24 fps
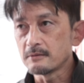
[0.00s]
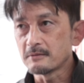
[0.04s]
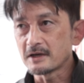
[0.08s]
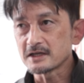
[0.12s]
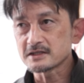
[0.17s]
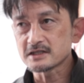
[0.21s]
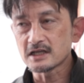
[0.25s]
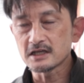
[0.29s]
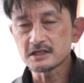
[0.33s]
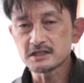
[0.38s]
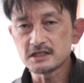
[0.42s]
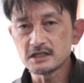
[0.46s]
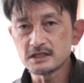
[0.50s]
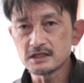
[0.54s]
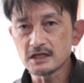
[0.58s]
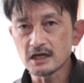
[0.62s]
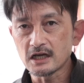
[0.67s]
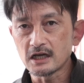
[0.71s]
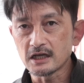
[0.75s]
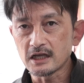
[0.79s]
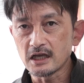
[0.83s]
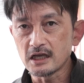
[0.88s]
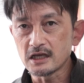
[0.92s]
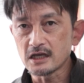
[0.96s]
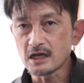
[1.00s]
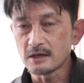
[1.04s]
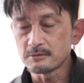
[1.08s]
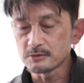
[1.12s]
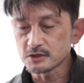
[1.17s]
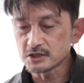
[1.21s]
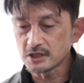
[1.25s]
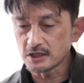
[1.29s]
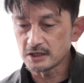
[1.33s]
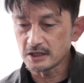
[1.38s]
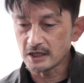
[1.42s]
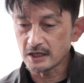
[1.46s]
マスターシリンダーが原因か
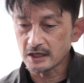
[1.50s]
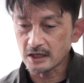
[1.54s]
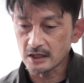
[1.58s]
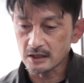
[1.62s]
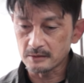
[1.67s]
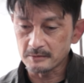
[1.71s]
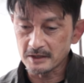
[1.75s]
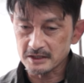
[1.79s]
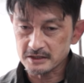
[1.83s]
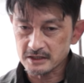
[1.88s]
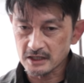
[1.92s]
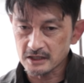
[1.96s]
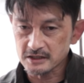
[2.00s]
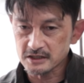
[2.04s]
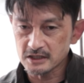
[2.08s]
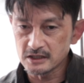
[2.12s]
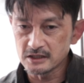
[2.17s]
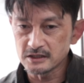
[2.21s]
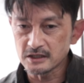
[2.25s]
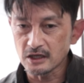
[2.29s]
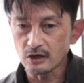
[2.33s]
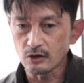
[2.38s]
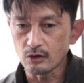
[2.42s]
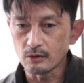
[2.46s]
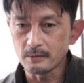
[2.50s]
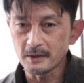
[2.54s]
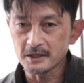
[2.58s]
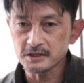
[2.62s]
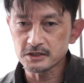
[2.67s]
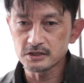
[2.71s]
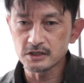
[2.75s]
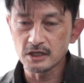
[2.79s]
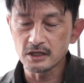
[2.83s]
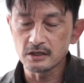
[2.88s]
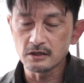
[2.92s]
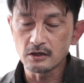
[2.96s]
もしれないから、マスターシリンダーを
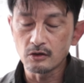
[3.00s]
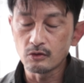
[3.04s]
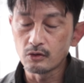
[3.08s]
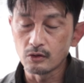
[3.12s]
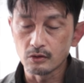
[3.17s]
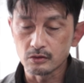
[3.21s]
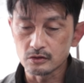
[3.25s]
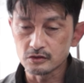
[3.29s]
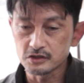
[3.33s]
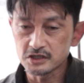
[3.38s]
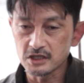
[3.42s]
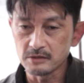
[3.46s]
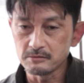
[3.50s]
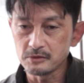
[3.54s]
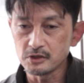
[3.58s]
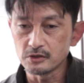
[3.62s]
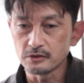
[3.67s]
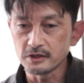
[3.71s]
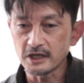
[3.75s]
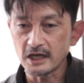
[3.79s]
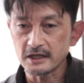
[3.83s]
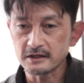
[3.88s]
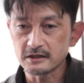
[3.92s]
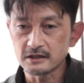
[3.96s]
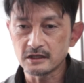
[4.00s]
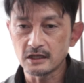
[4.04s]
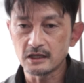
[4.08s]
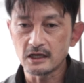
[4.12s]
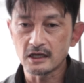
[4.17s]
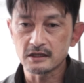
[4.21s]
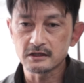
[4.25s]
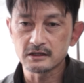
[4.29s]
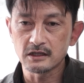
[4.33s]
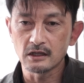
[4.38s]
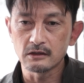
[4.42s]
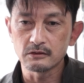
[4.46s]
オーバーホールしてみようやって
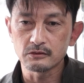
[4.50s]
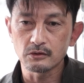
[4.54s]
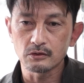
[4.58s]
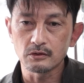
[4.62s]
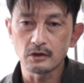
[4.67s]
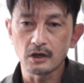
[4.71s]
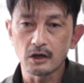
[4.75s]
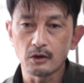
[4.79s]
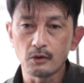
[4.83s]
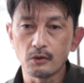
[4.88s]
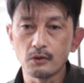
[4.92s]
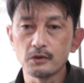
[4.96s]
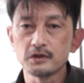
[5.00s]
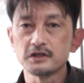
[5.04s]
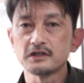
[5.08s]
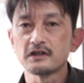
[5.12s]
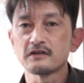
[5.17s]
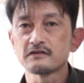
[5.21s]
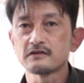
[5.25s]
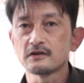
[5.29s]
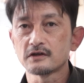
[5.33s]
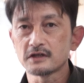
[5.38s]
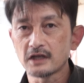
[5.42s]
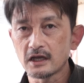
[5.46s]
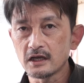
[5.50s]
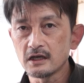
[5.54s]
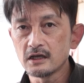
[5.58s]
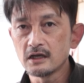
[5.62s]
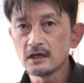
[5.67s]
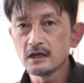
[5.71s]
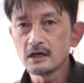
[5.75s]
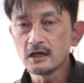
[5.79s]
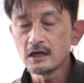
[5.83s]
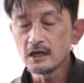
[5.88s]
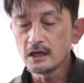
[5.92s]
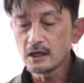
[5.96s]
やってるとこが多いんですよね。
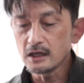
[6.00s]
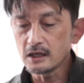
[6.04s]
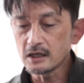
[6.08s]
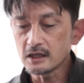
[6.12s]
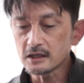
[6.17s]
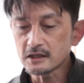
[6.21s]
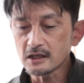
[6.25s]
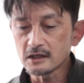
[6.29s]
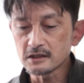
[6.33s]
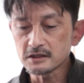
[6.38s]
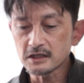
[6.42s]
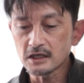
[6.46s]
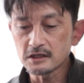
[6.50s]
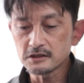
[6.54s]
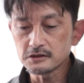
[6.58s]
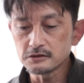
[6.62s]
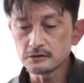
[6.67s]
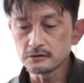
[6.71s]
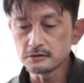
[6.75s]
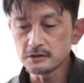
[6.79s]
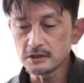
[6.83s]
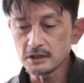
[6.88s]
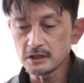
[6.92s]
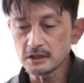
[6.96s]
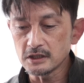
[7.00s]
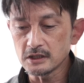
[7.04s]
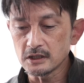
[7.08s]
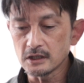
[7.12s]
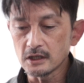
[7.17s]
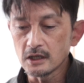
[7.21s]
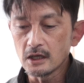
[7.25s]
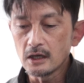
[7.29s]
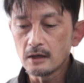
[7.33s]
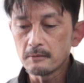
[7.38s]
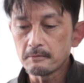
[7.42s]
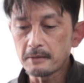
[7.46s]
ただ単純
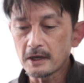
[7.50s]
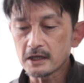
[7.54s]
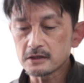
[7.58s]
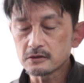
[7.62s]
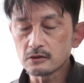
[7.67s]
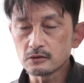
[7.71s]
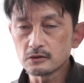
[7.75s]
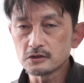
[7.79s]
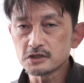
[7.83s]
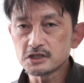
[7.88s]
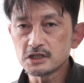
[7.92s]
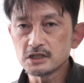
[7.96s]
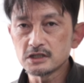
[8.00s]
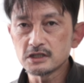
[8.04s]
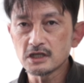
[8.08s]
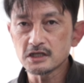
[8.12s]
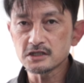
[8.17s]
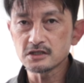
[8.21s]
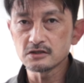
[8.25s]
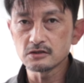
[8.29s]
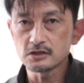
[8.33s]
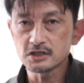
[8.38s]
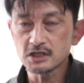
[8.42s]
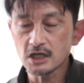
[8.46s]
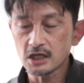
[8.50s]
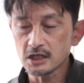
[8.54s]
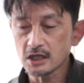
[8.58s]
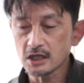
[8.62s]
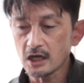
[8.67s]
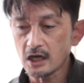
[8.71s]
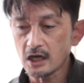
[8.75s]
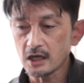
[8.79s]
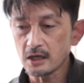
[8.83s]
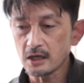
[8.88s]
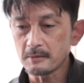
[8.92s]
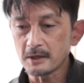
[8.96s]
に、パッドの芯出しの仕方
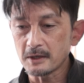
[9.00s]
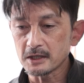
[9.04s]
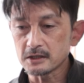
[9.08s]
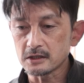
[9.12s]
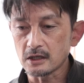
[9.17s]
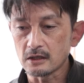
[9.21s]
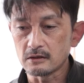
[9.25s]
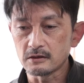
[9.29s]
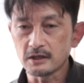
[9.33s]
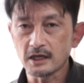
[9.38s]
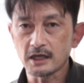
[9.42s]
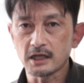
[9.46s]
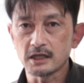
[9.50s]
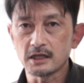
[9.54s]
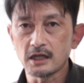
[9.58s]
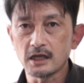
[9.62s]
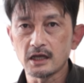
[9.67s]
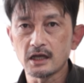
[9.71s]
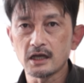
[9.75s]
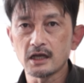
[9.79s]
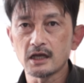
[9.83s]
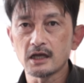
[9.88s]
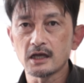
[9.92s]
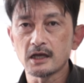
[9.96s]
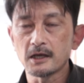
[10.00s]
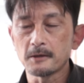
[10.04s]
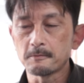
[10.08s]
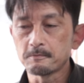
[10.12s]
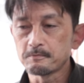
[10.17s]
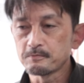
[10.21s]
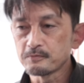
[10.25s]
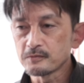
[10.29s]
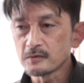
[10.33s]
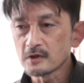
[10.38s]
が誤っているだけで、